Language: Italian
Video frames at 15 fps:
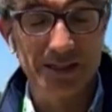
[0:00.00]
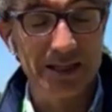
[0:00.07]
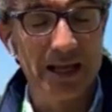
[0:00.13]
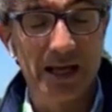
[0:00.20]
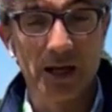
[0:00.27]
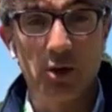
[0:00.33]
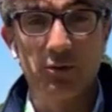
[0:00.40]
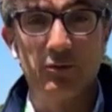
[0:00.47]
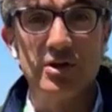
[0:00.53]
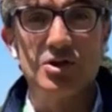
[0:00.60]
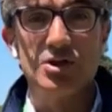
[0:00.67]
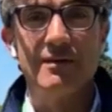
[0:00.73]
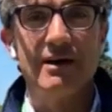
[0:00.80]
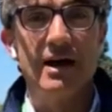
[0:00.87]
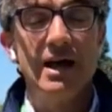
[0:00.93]
Italia che non
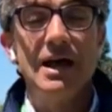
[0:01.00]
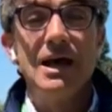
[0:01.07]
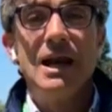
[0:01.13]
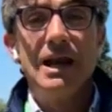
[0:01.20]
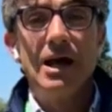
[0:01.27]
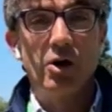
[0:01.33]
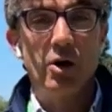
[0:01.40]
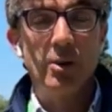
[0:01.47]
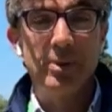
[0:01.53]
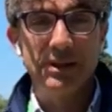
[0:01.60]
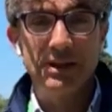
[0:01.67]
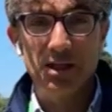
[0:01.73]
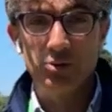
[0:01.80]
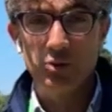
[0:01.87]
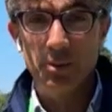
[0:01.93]
vinceva la Coppa dal